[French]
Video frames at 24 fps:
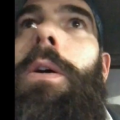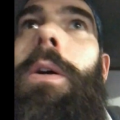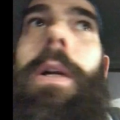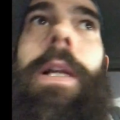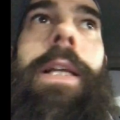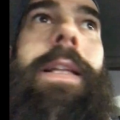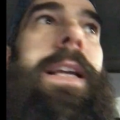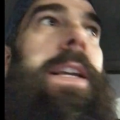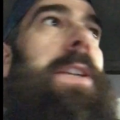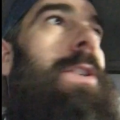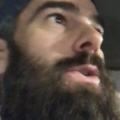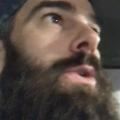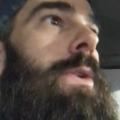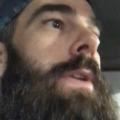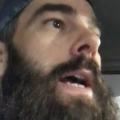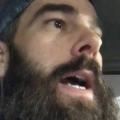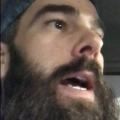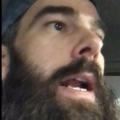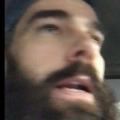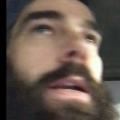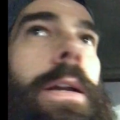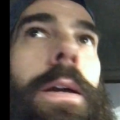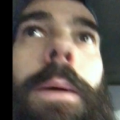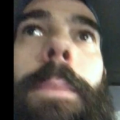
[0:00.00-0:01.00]
les
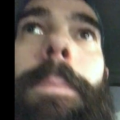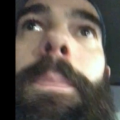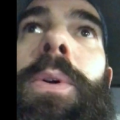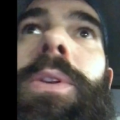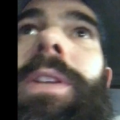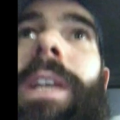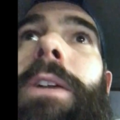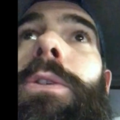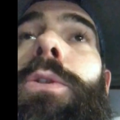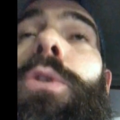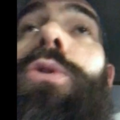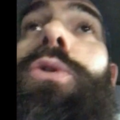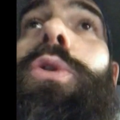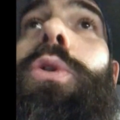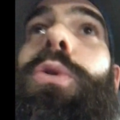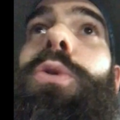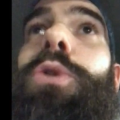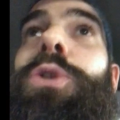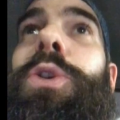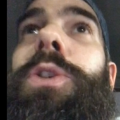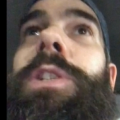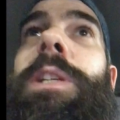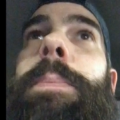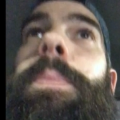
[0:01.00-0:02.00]
nationales. Peut-être
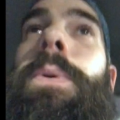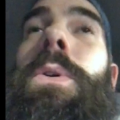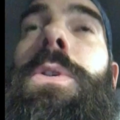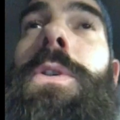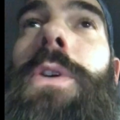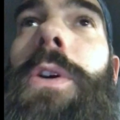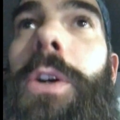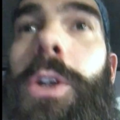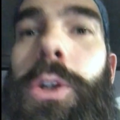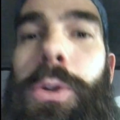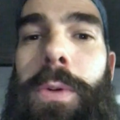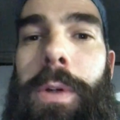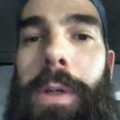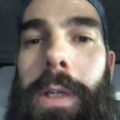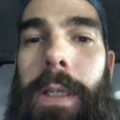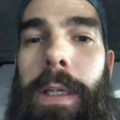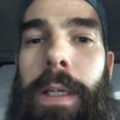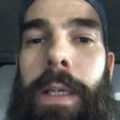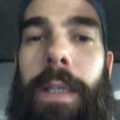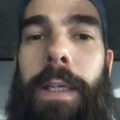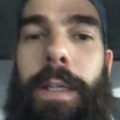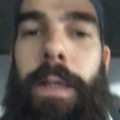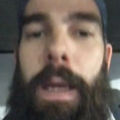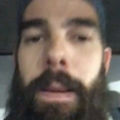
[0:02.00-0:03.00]
l'autoroute, je sais pas encore, je
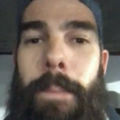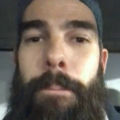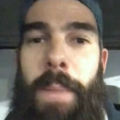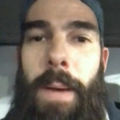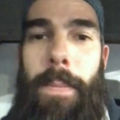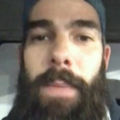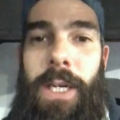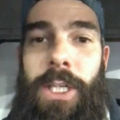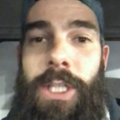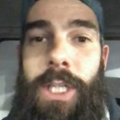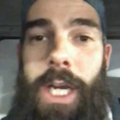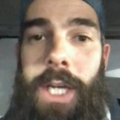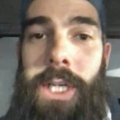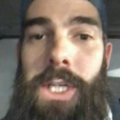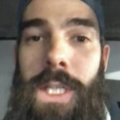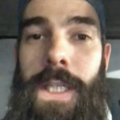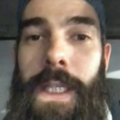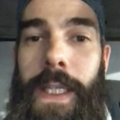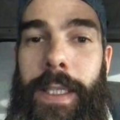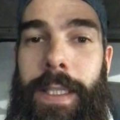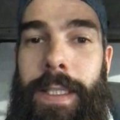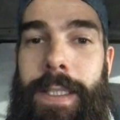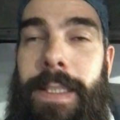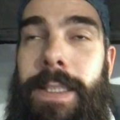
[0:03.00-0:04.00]
suis quand même pas mal
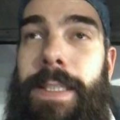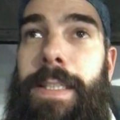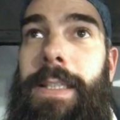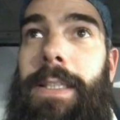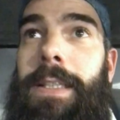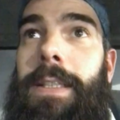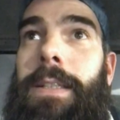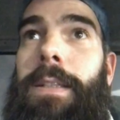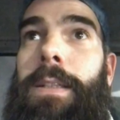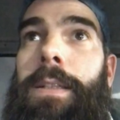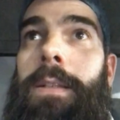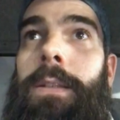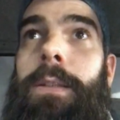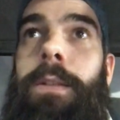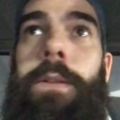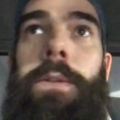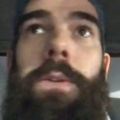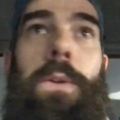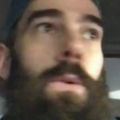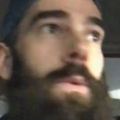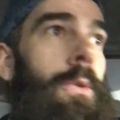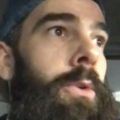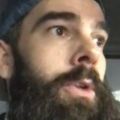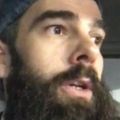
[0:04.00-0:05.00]
chargé.
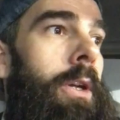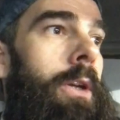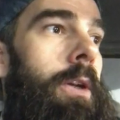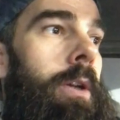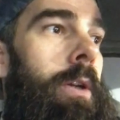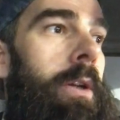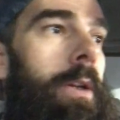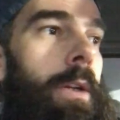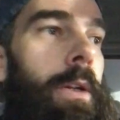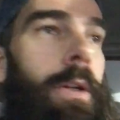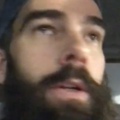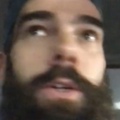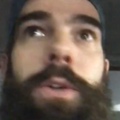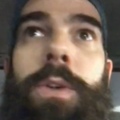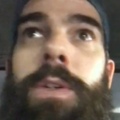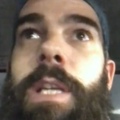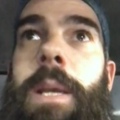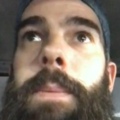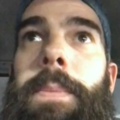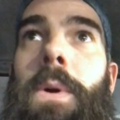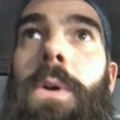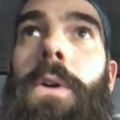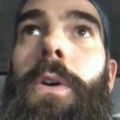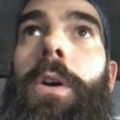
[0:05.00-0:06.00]
Donc euh, je ne sais
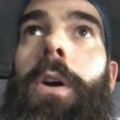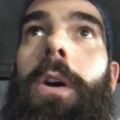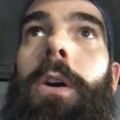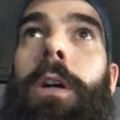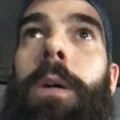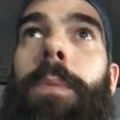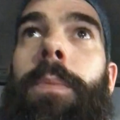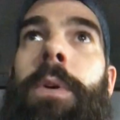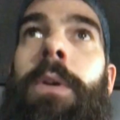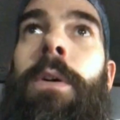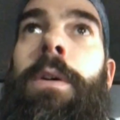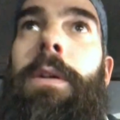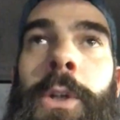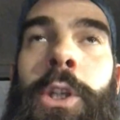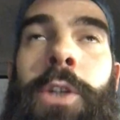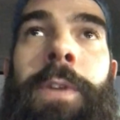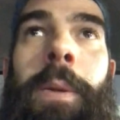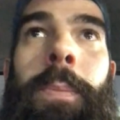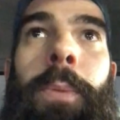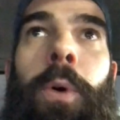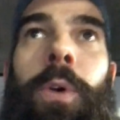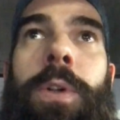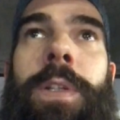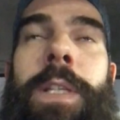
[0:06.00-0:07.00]
pas encore comment euh, je vais
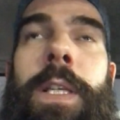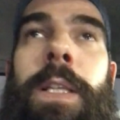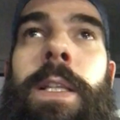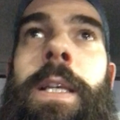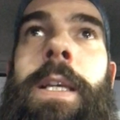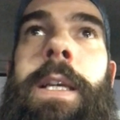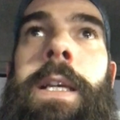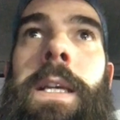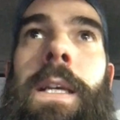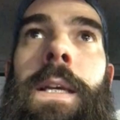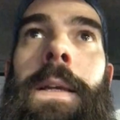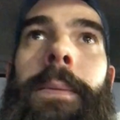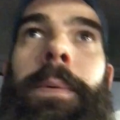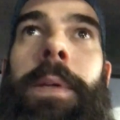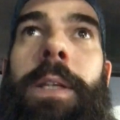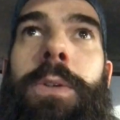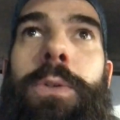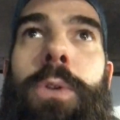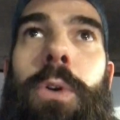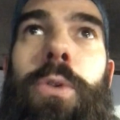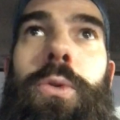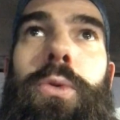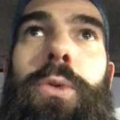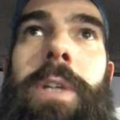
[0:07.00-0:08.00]
procéder, mais
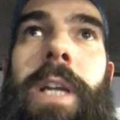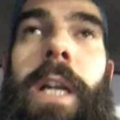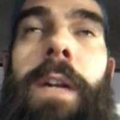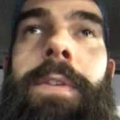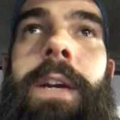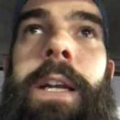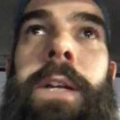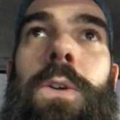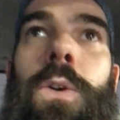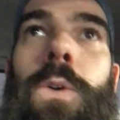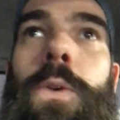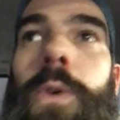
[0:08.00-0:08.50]
surtout quel va être le